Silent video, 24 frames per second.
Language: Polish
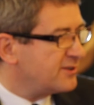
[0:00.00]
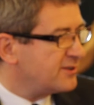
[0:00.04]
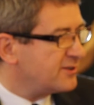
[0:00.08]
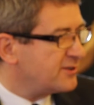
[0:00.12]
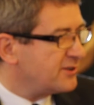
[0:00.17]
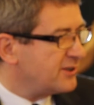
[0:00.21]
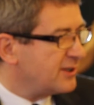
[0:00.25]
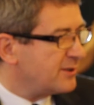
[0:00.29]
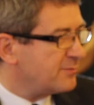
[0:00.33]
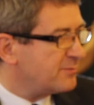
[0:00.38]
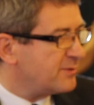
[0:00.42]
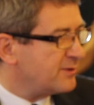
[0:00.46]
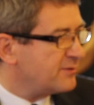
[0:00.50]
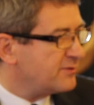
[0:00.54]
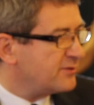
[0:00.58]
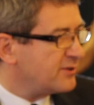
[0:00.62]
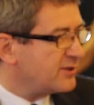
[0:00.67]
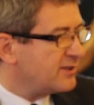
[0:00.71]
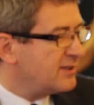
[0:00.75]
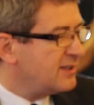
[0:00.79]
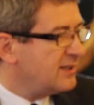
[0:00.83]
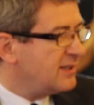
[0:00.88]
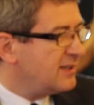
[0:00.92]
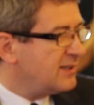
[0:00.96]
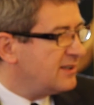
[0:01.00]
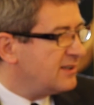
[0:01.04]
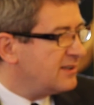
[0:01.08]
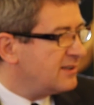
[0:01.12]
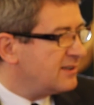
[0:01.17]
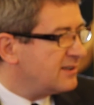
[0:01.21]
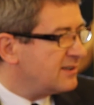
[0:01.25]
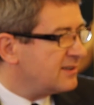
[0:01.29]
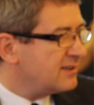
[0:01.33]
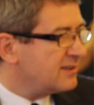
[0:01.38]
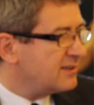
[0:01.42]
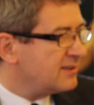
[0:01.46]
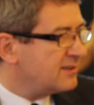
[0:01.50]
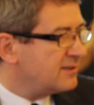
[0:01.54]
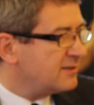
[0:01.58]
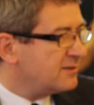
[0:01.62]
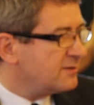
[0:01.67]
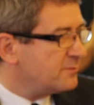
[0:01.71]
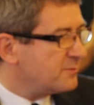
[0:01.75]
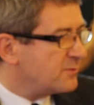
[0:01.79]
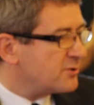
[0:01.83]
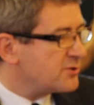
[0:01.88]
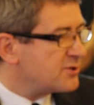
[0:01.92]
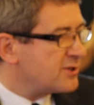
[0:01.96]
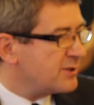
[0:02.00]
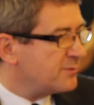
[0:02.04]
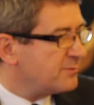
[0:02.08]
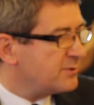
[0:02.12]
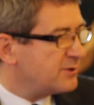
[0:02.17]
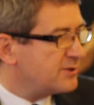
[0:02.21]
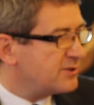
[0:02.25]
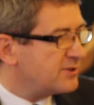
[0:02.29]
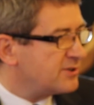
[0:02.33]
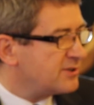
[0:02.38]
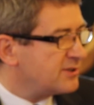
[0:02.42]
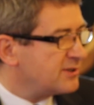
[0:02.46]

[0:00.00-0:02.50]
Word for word: to na pewno E, można być